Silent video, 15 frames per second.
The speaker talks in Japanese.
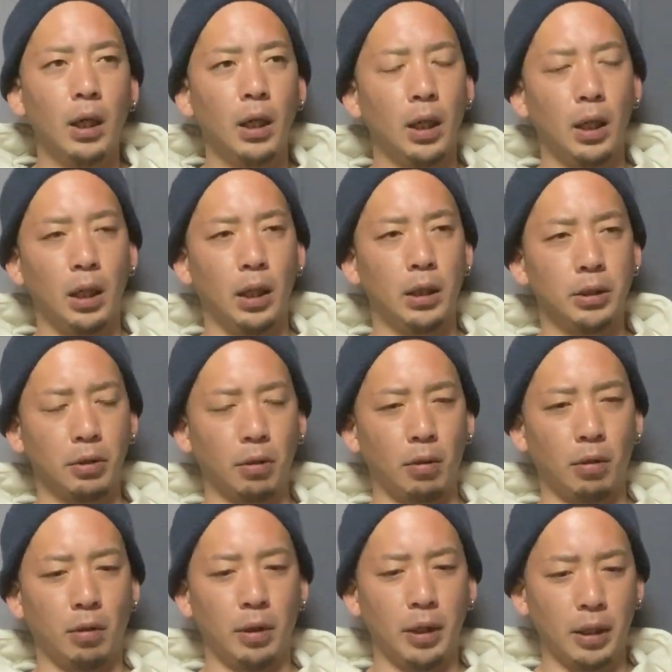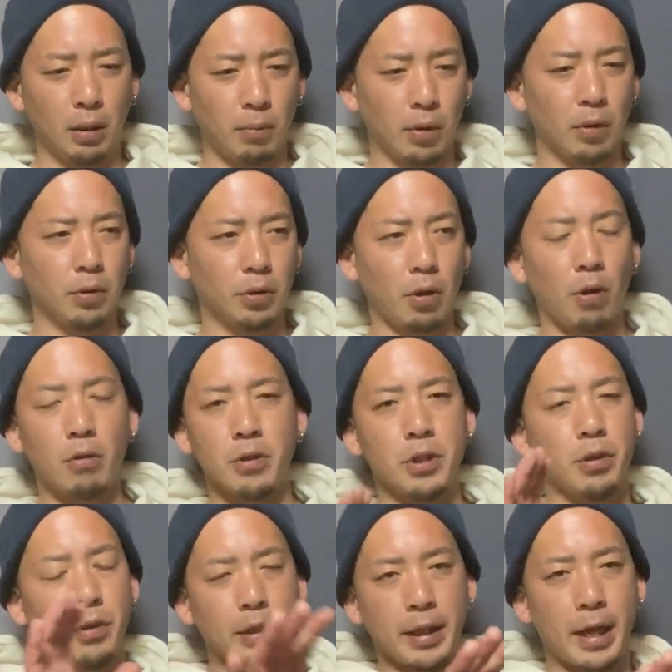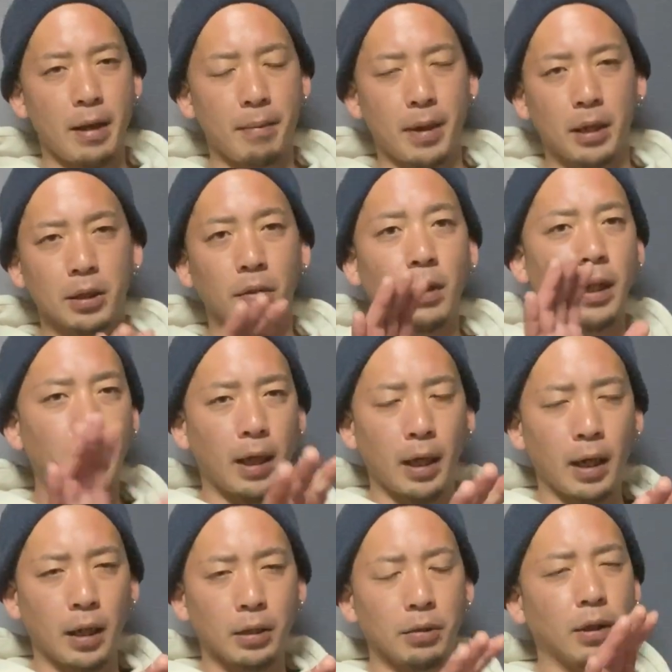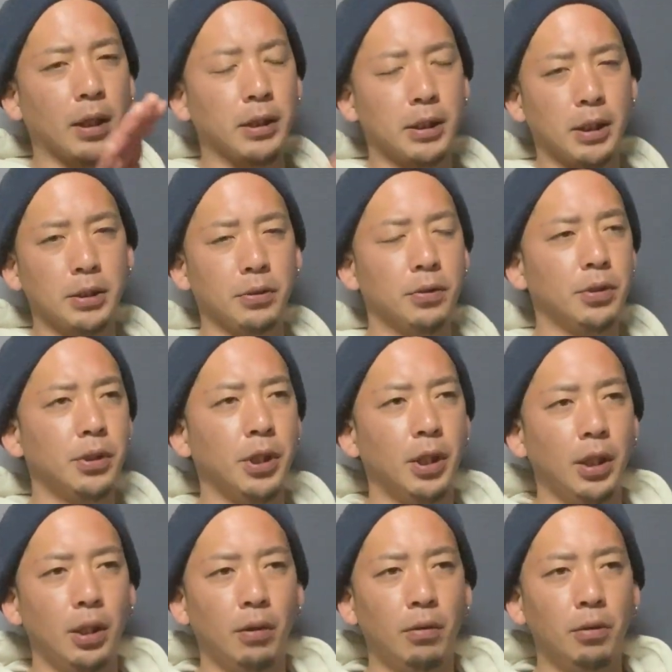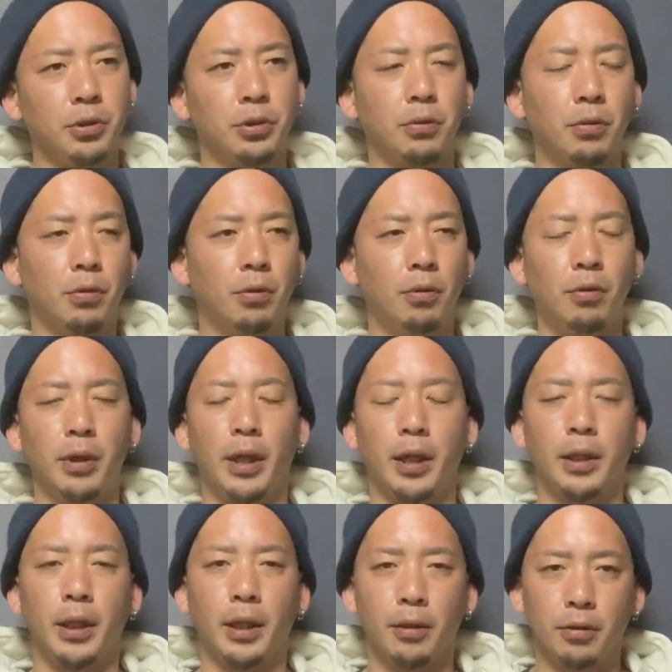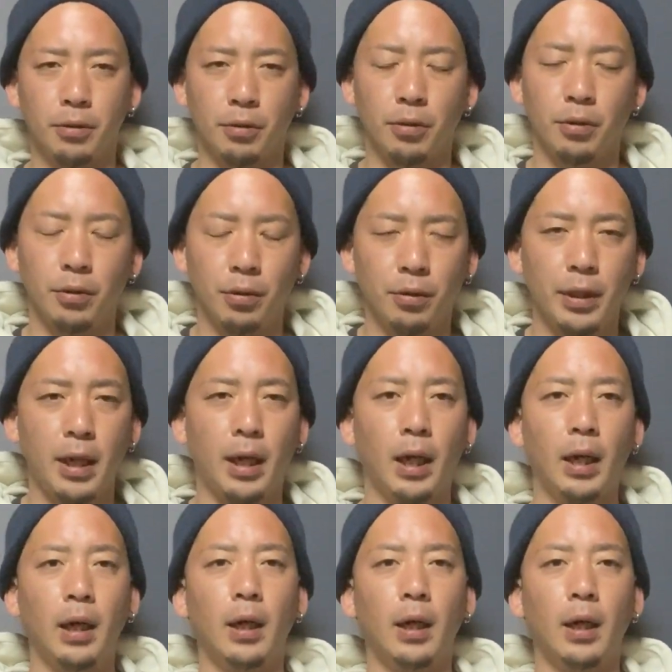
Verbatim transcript: えーと、生き物と後ろにダイバーとか景観とか生息域の情報を入れていくというような、